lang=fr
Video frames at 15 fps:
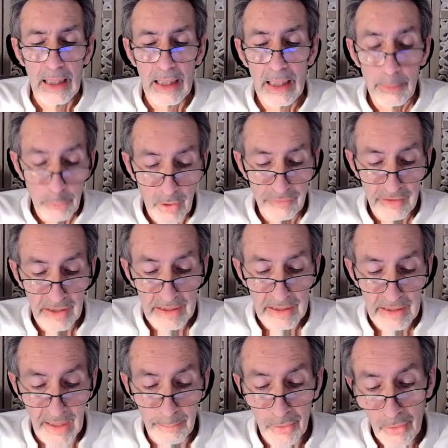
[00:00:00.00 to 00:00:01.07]
Et le prophète
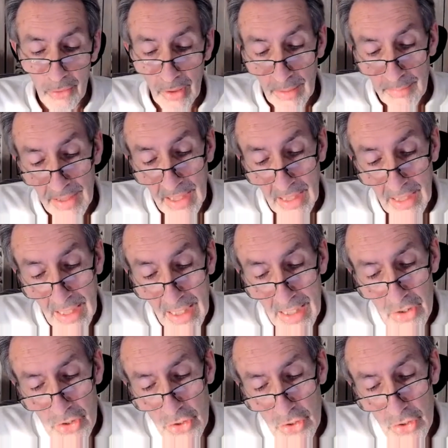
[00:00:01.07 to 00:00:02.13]
répond, eh bien,
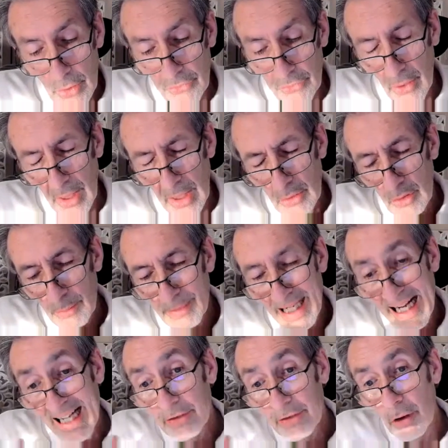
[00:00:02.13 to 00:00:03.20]
un jour sera comme
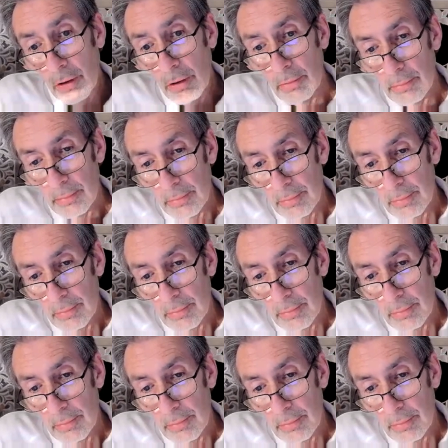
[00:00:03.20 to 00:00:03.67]
un an,